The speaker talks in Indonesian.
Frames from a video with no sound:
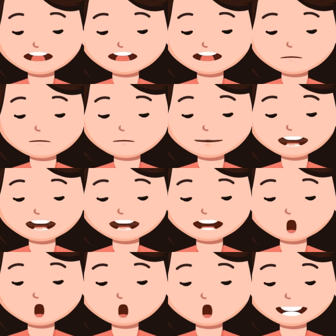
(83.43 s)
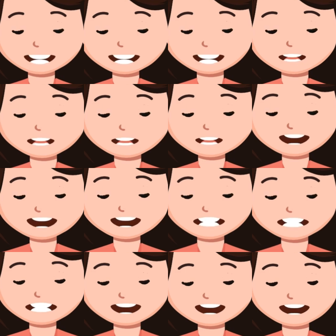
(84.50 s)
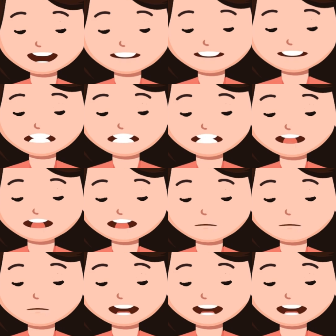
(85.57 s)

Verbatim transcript: Tetapi hal-hal inilah yang kuperhatikan, oleh sebab